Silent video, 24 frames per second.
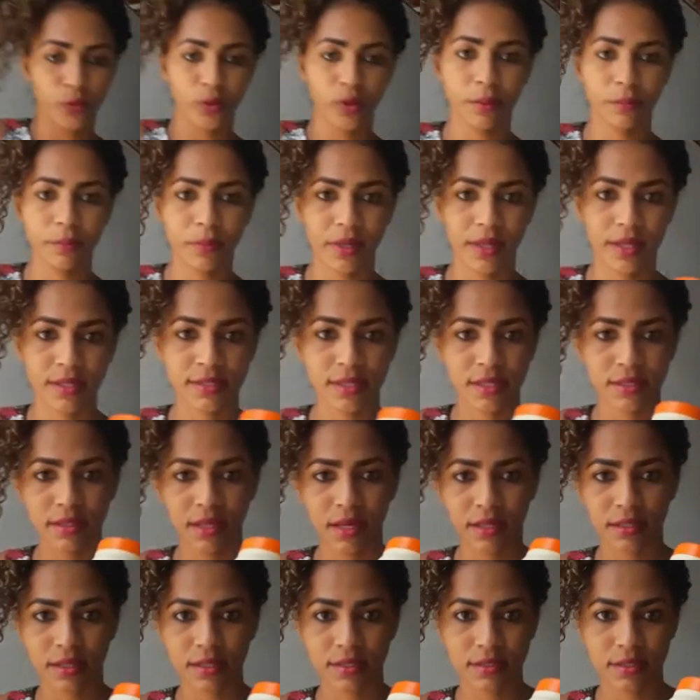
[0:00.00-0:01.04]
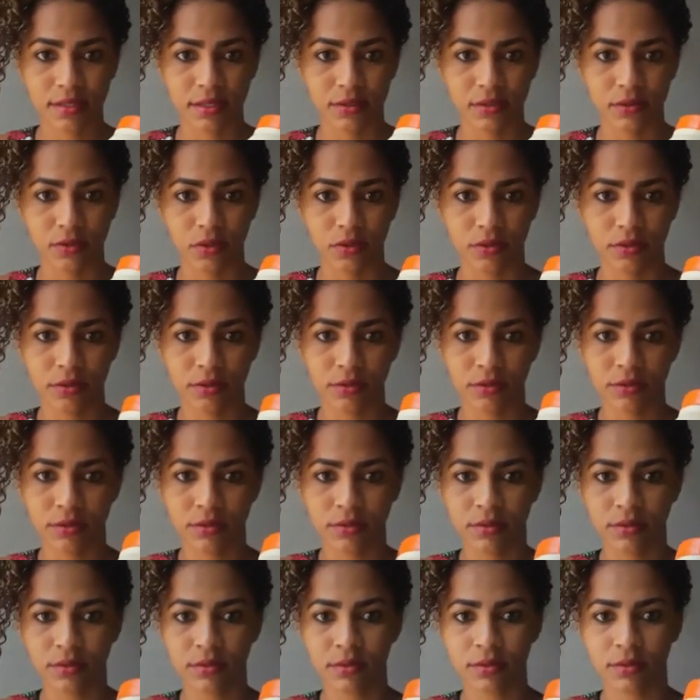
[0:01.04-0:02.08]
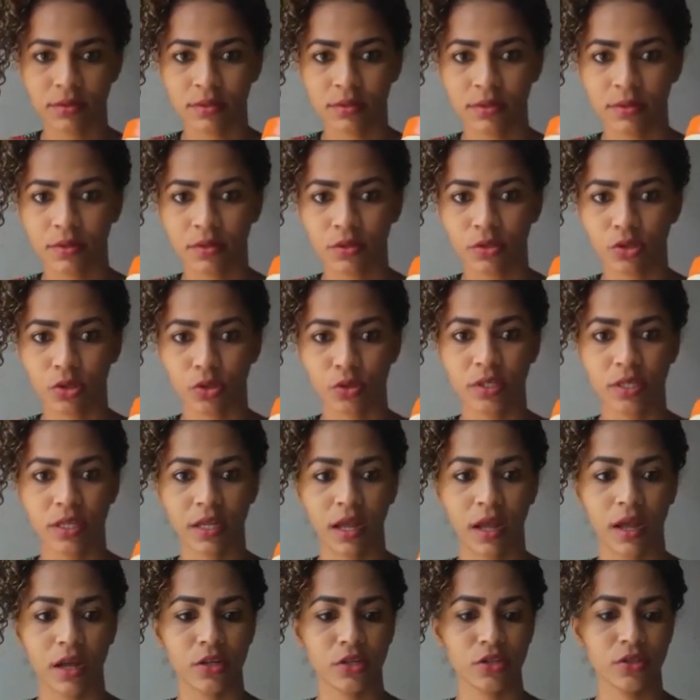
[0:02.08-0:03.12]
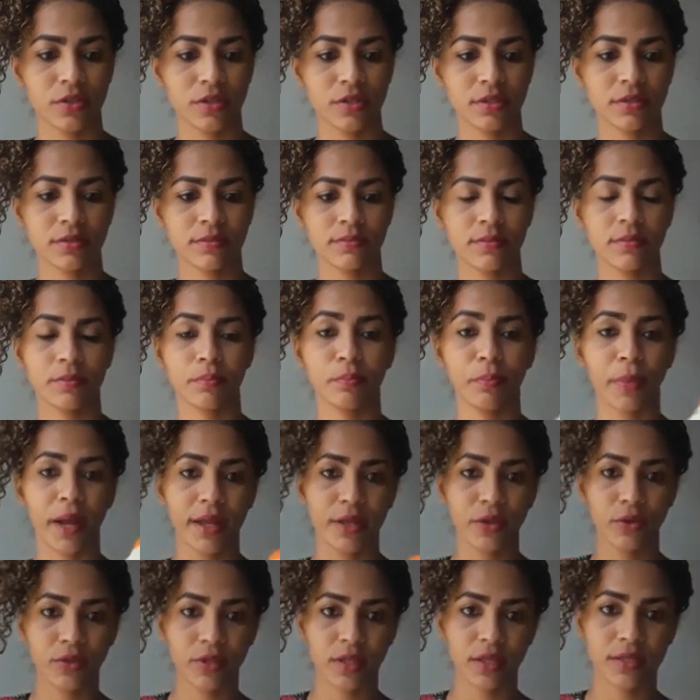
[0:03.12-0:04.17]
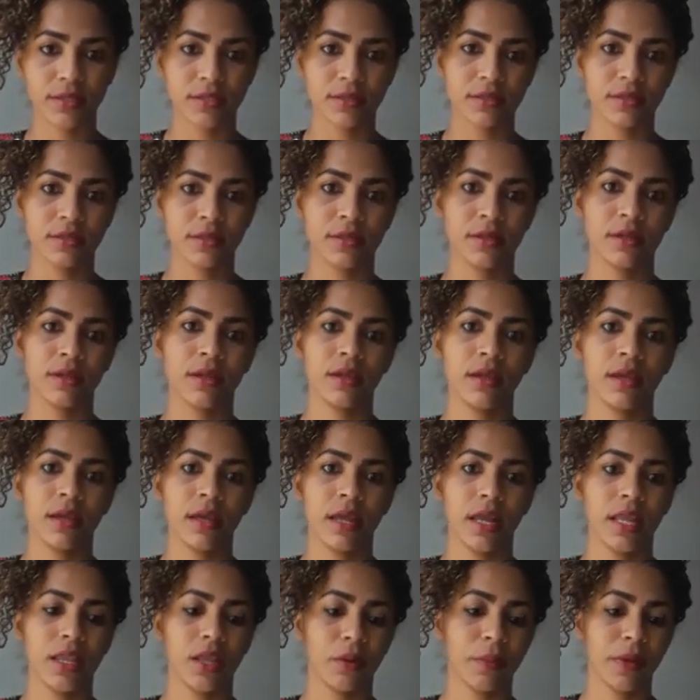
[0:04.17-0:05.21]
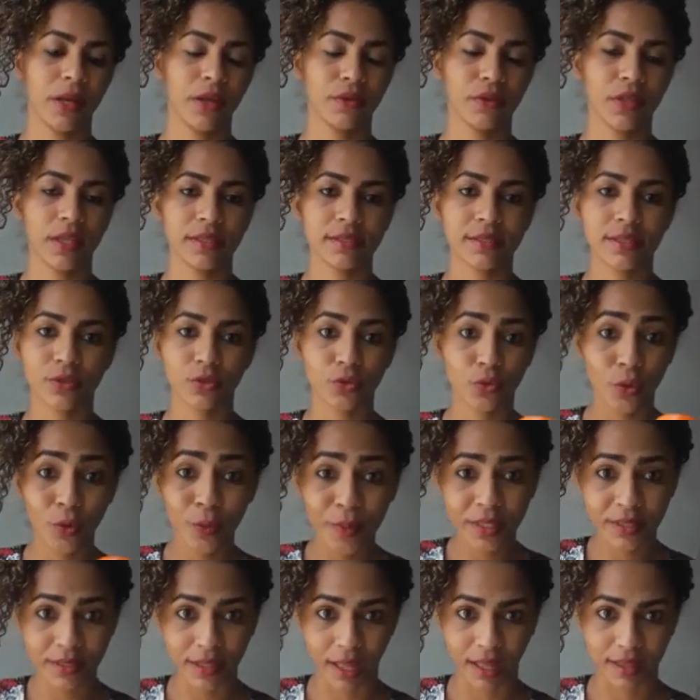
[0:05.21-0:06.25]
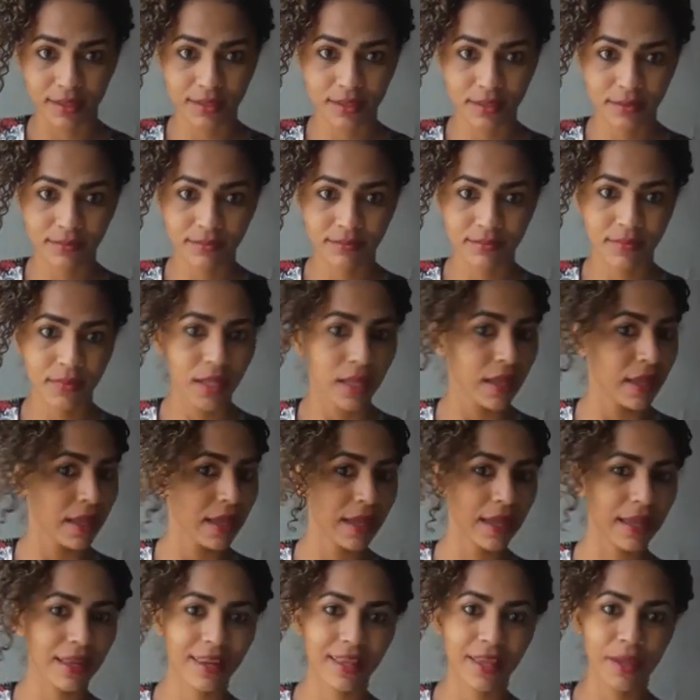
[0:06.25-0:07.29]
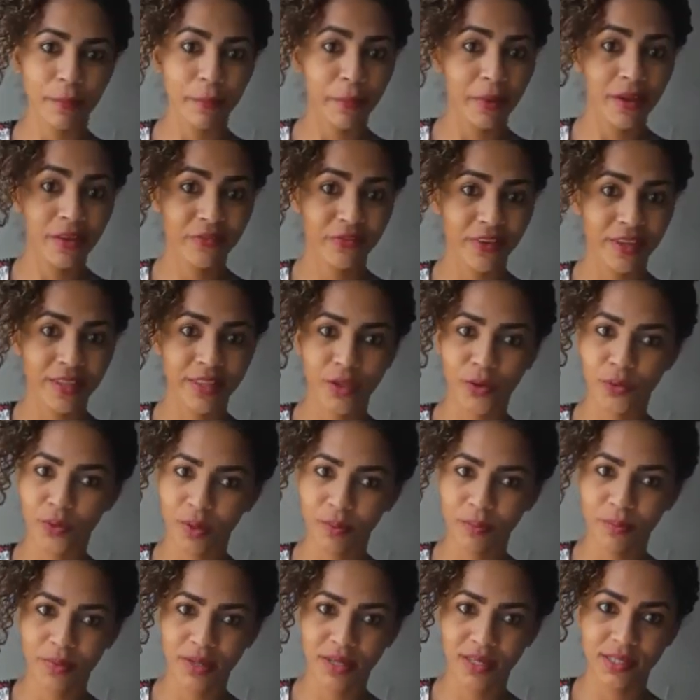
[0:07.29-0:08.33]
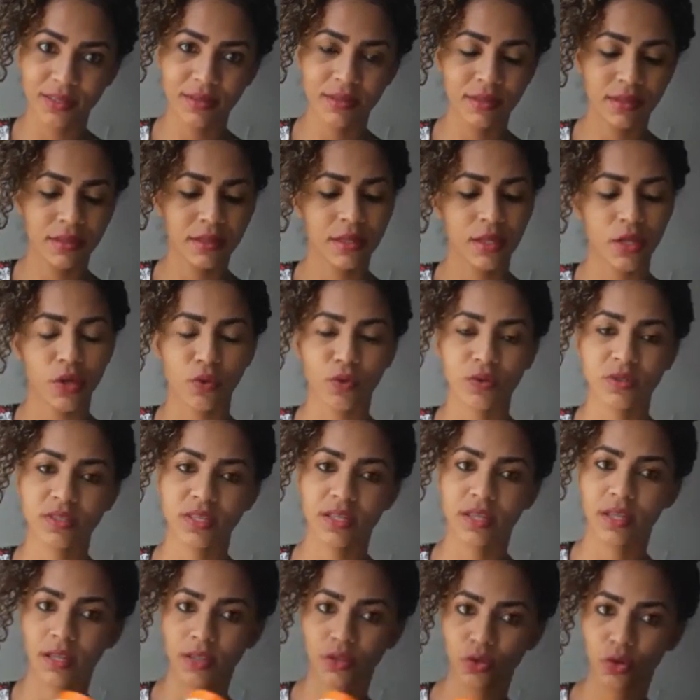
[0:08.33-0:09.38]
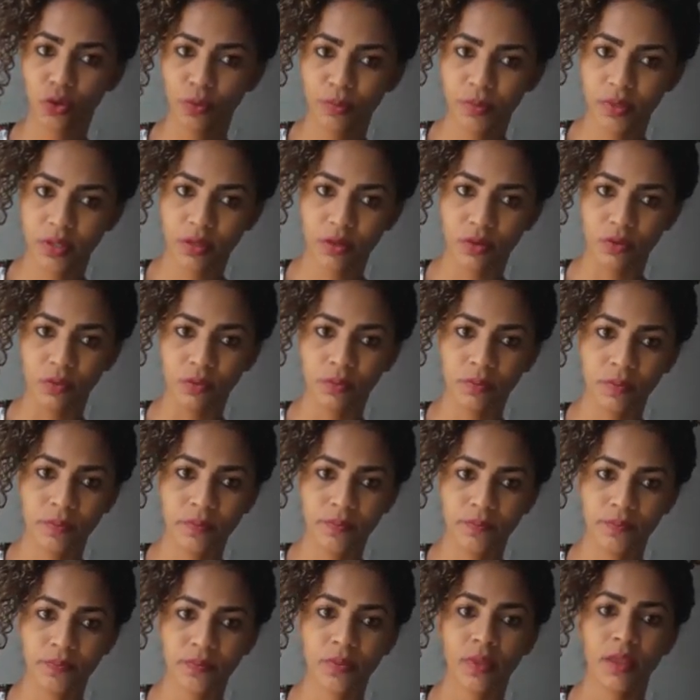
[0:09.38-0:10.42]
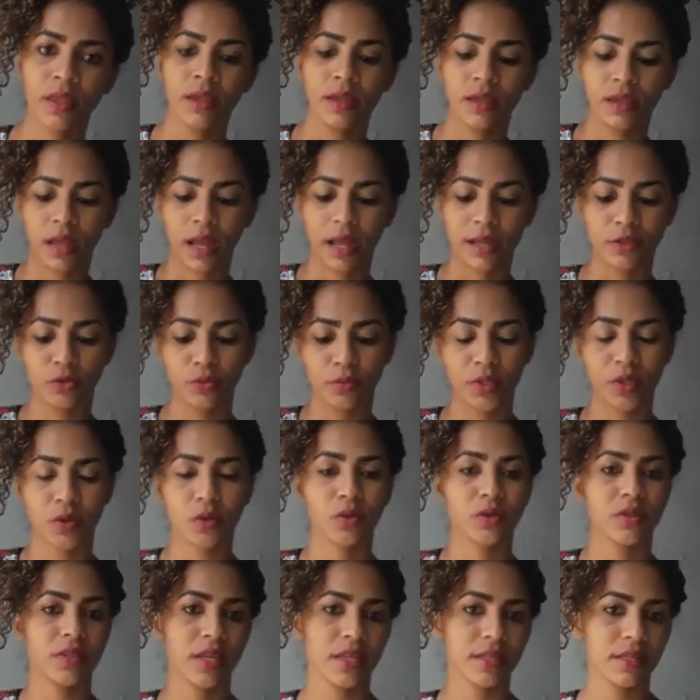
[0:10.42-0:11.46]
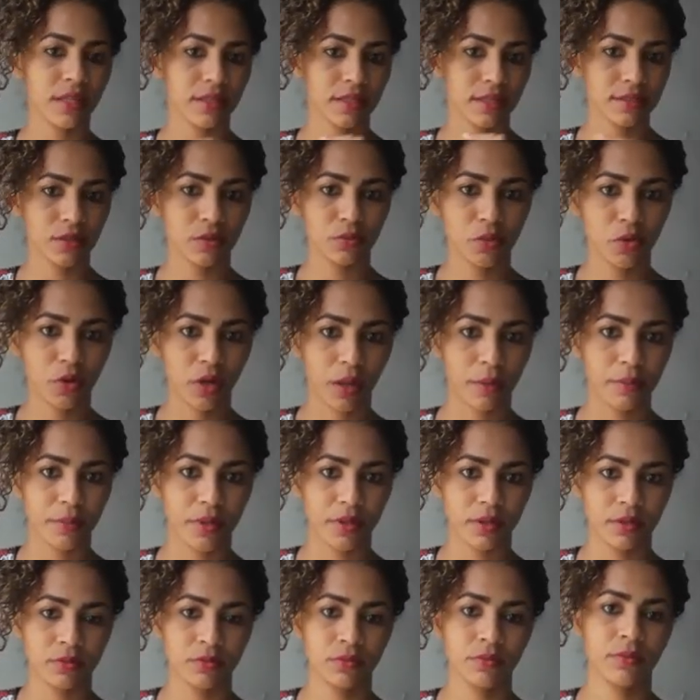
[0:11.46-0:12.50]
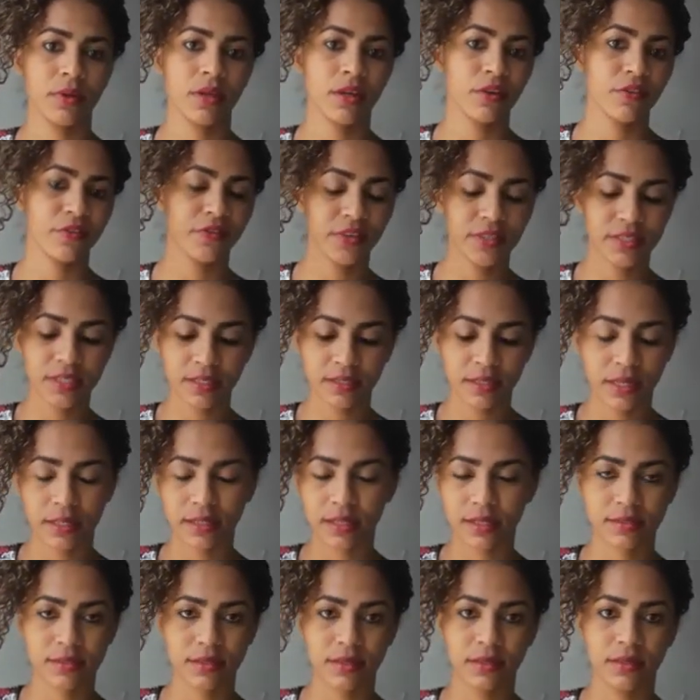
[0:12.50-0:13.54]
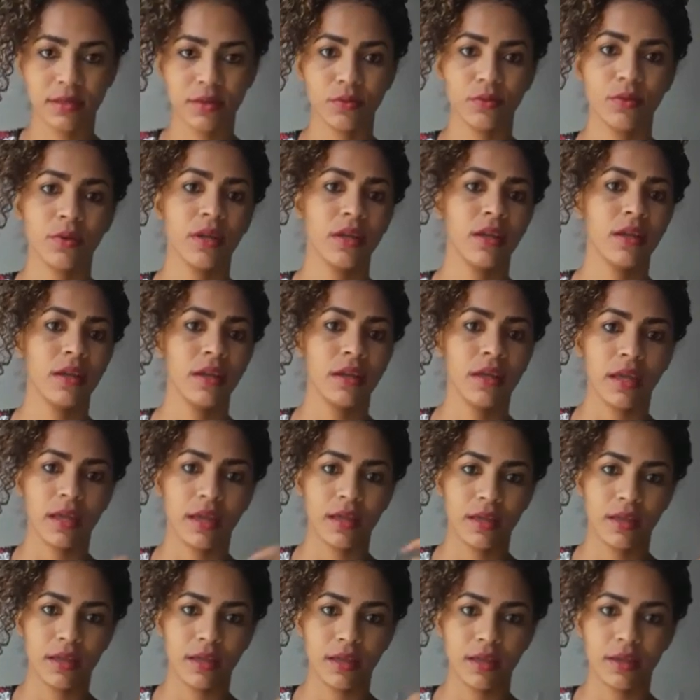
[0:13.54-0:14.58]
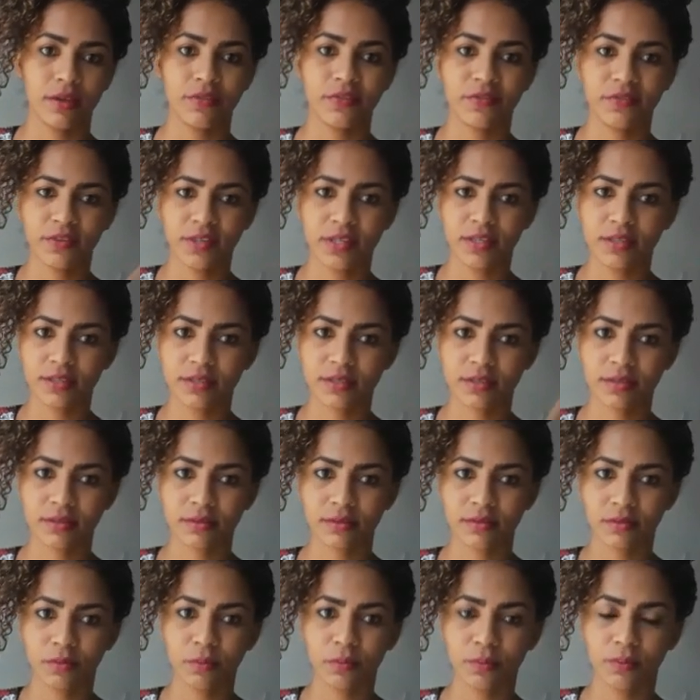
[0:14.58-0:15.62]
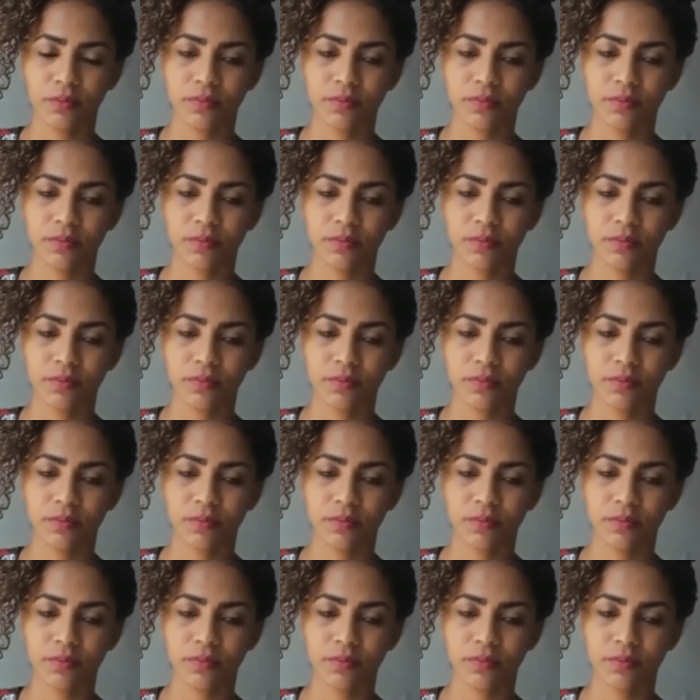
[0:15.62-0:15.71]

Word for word: Eu amei essa hidratação, ó. Tô de caixas. Maionese. Ela é uma maionese turbinada. Ela é perfeita, eu amei. Eu usei ela domingo. Aí domingo eu dei hidratação no meu cabelo. Fiz a hidratação, é, fiz